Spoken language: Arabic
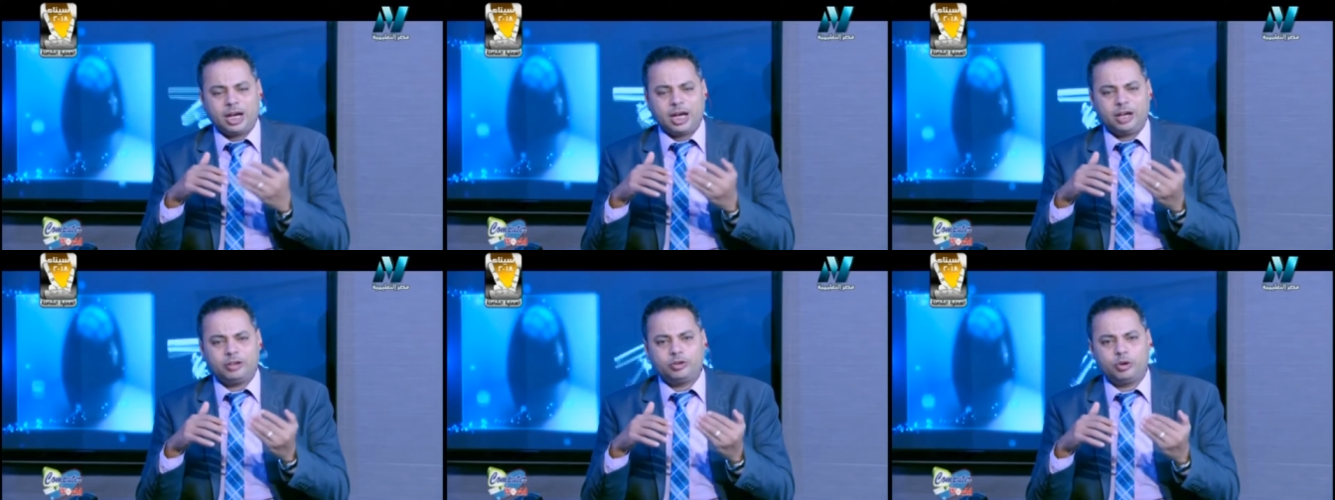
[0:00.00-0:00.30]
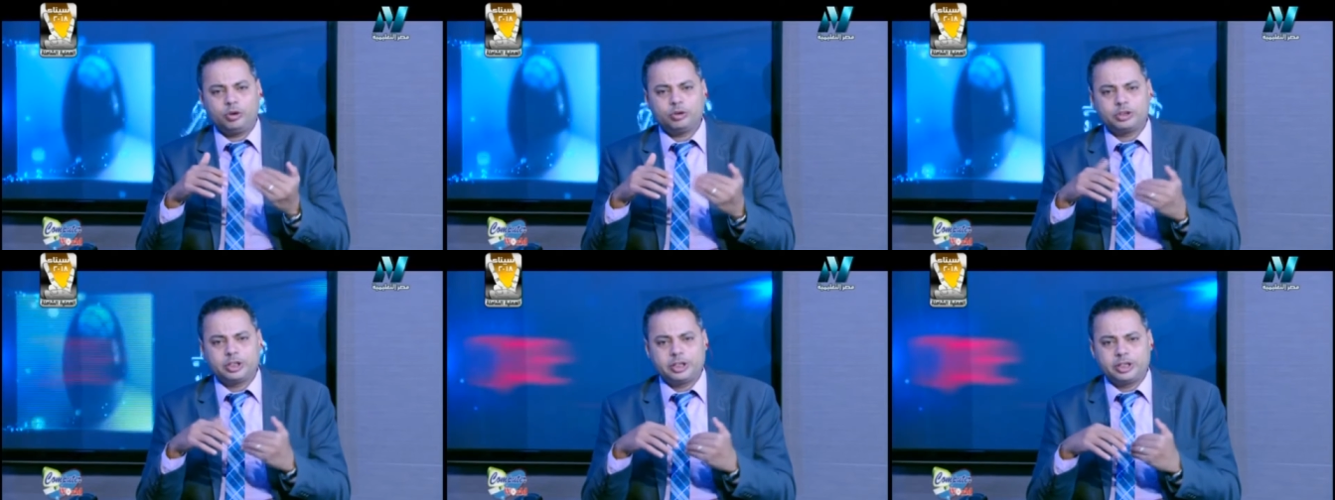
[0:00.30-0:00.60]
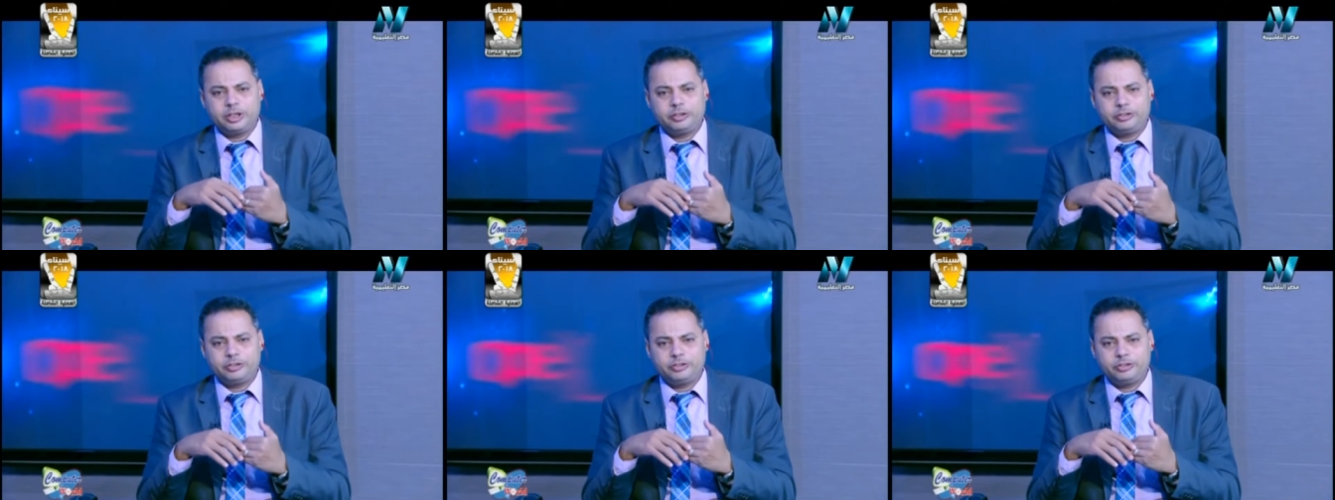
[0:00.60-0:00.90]
احط
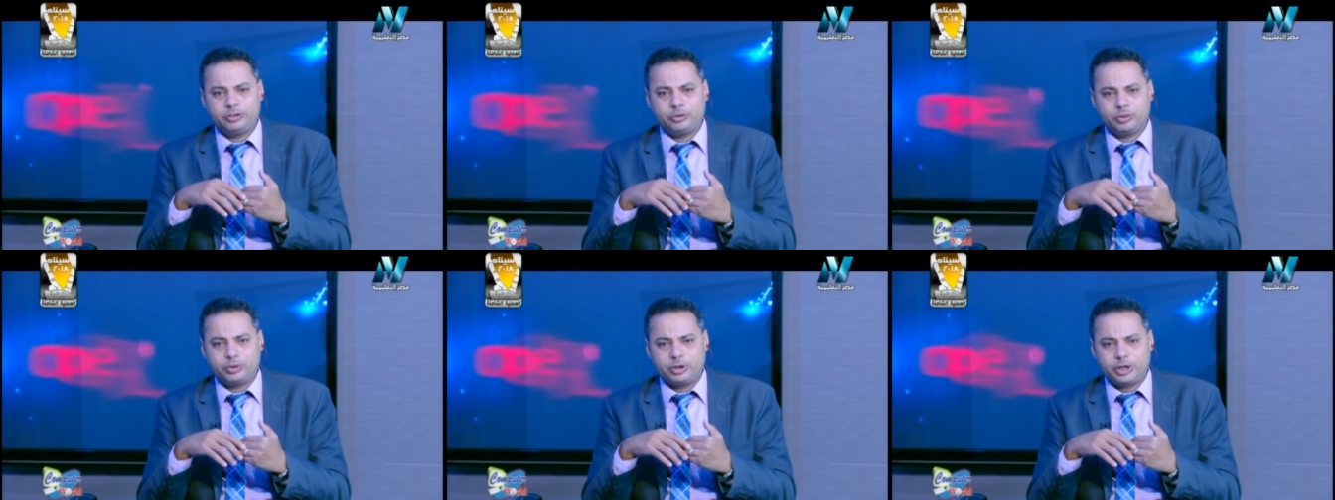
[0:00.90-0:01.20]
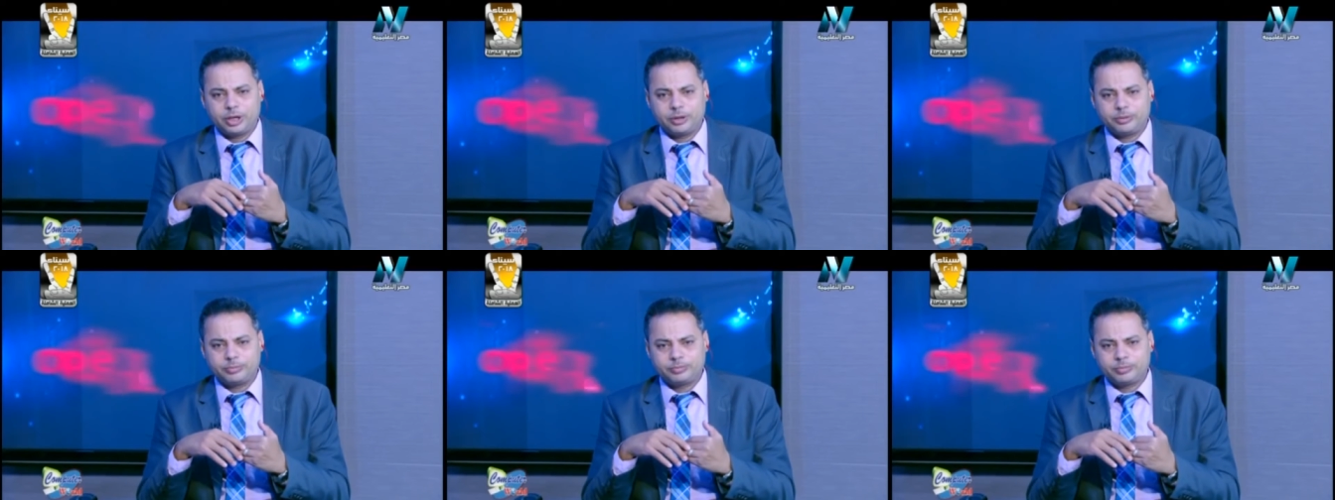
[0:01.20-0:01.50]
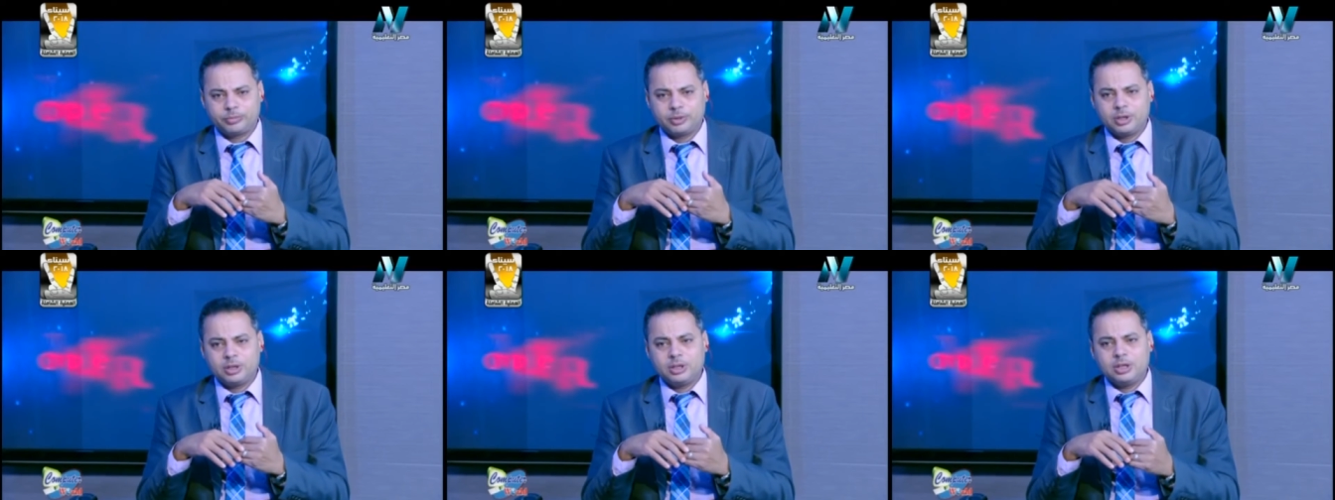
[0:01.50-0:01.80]
الكيسز دي كلها
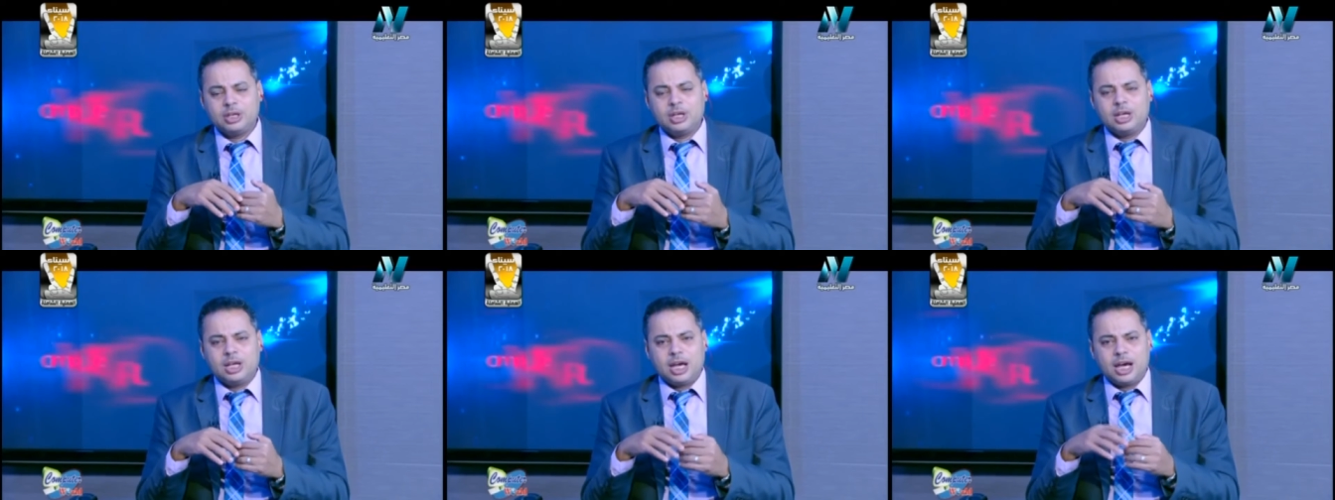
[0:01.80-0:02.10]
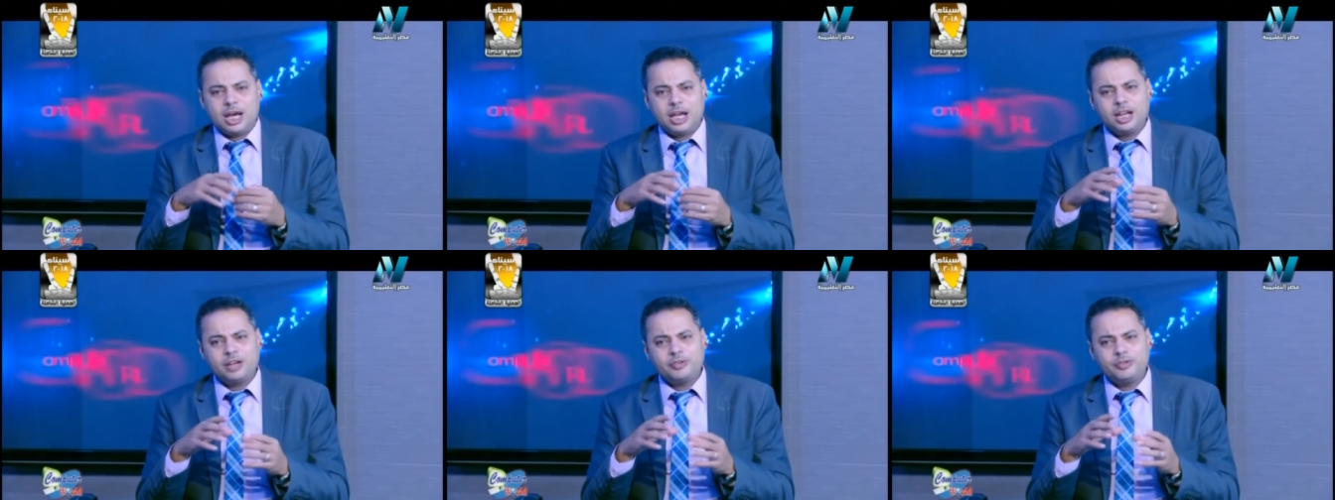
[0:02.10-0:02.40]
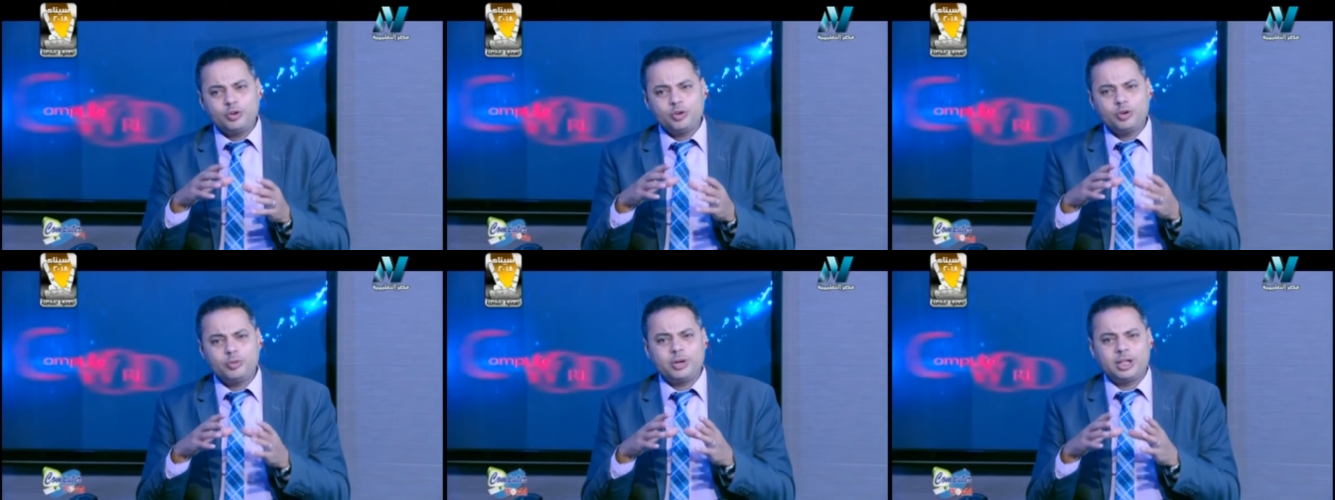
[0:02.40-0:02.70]
قال لك في
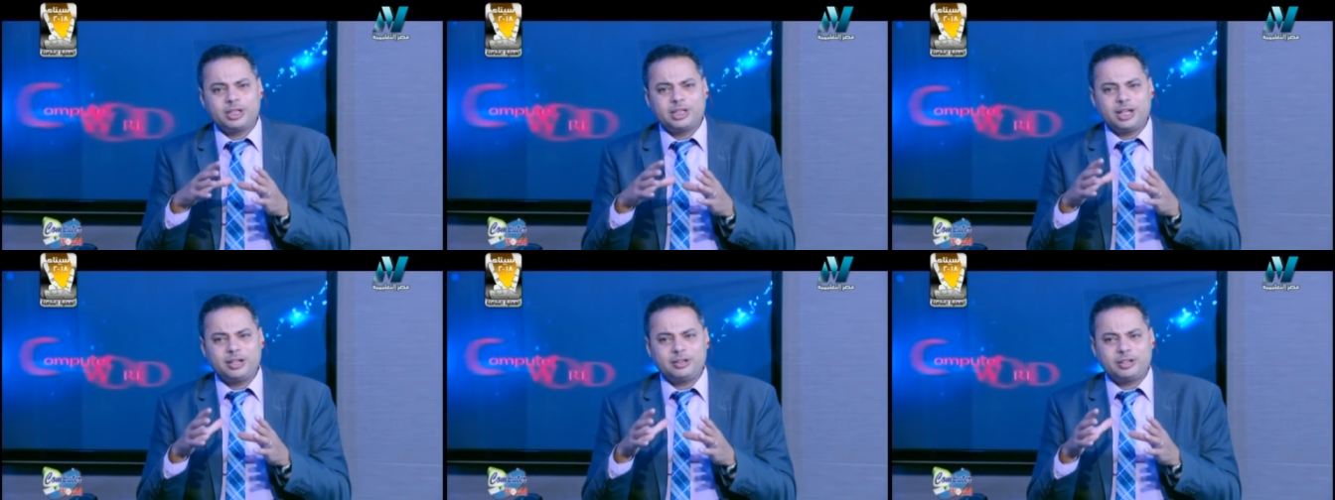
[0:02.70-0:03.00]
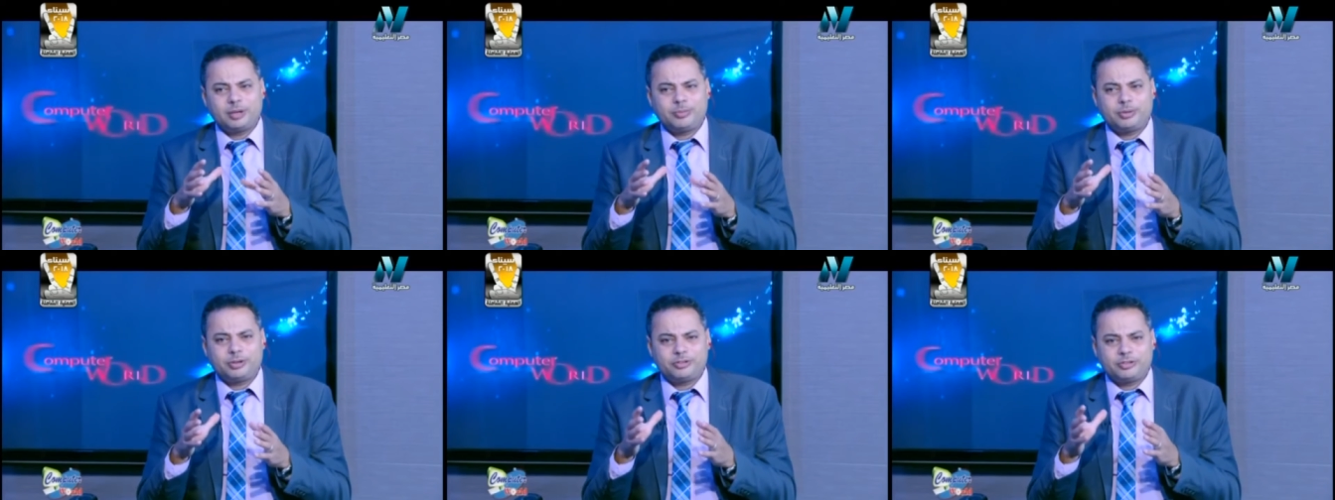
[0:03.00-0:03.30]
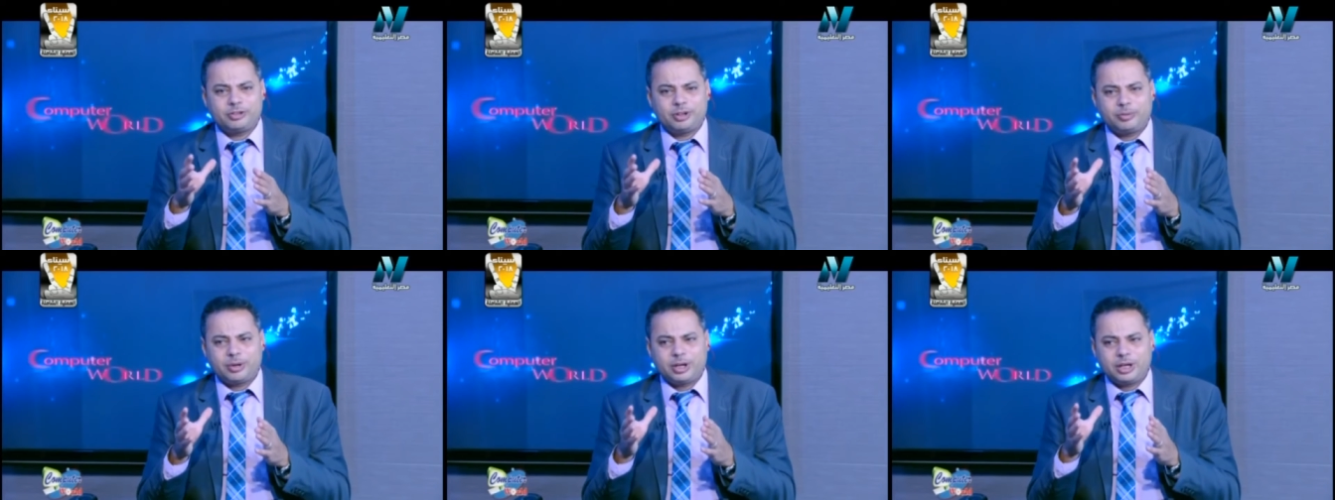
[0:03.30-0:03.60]
جمله ثالثه بس
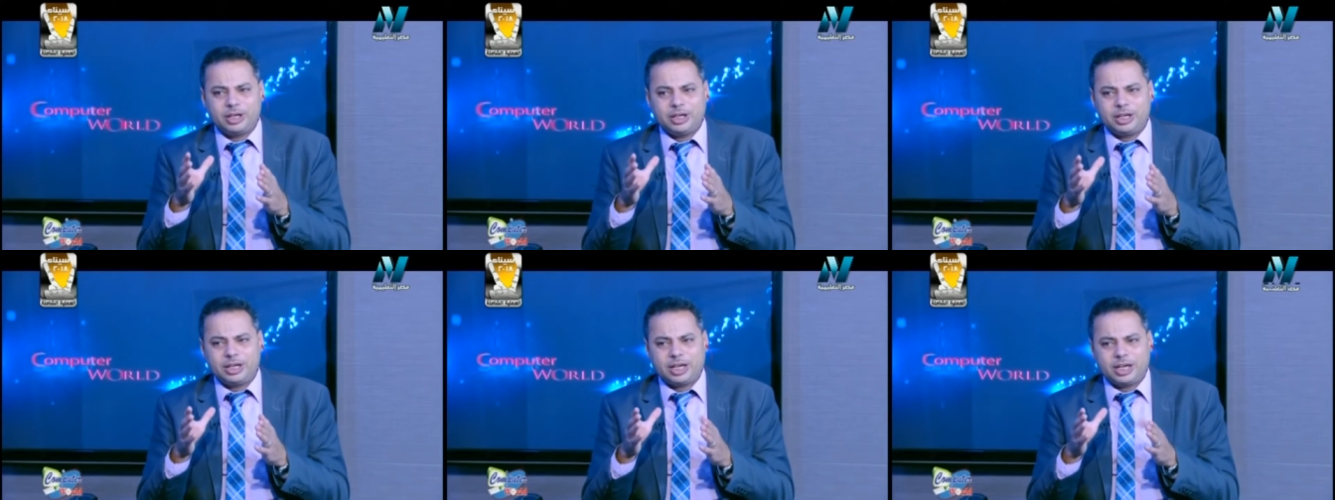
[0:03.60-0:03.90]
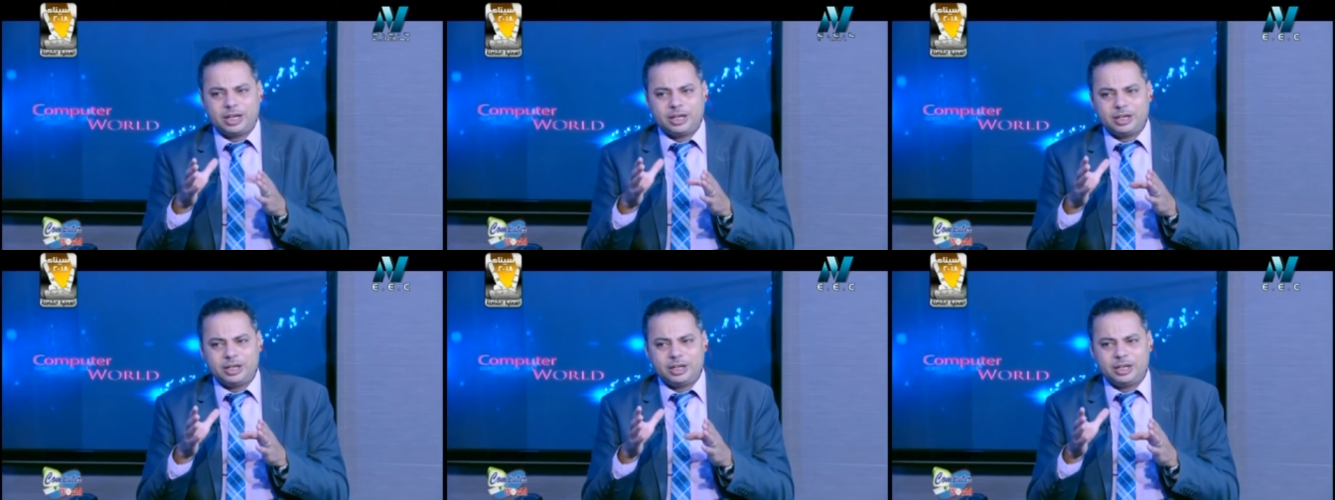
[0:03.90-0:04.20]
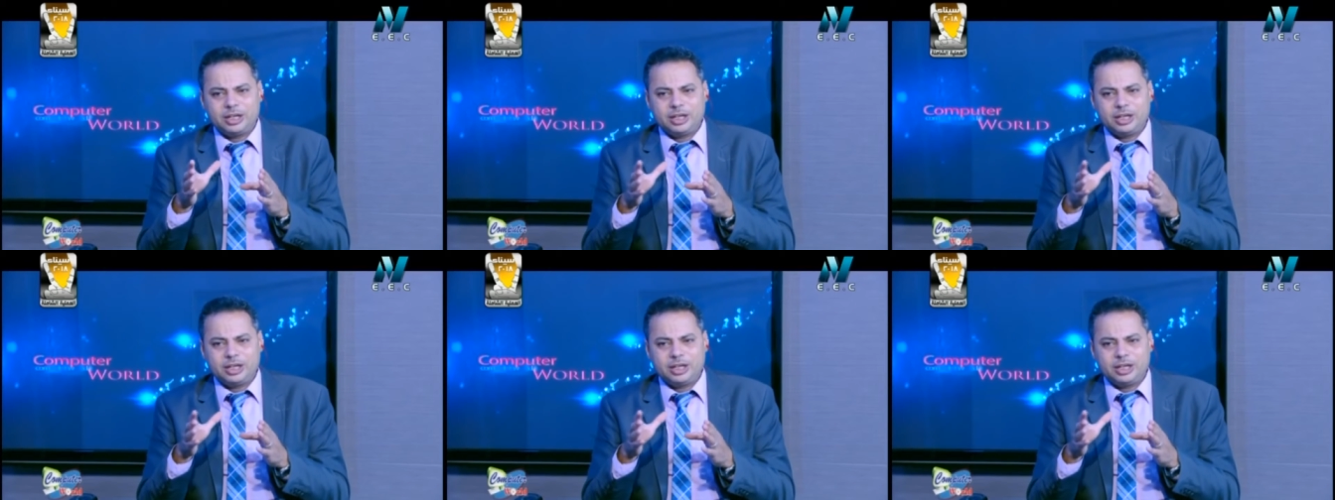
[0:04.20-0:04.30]
طبعا ايه كان